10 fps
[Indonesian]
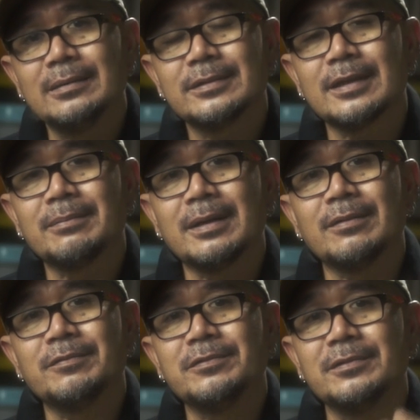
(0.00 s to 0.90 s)
sama
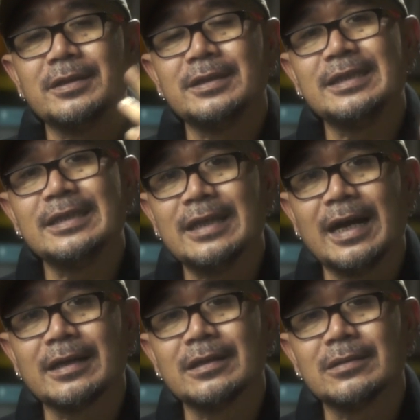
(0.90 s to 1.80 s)
fl eh, Cina
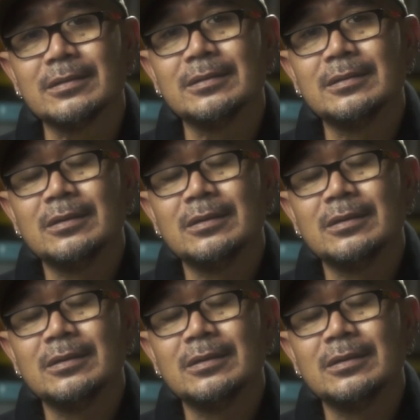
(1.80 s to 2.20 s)
gitu loh